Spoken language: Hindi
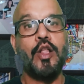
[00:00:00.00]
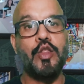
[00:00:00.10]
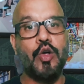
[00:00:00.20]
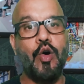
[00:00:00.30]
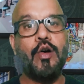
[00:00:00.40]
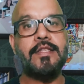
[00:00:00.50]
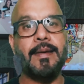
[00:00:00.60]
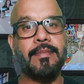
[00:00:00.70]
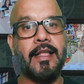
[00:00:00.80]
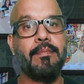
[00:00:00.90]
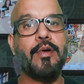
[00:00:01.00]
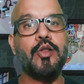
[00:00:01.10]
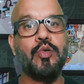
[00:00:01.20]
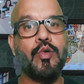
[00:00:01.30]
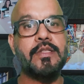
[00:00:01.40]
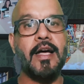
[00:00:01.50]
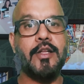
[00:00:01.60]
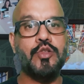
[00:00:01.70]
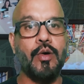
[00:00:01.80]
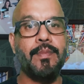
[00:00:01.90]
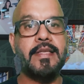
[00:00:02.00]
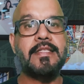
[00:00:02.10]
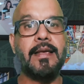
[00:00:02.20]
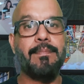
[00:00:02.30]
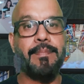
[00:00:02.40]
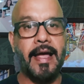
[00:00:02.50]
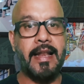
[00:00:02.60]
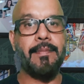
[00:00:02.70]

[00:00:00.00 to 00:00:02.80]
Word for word: 9 सितंबर 2024 से पहले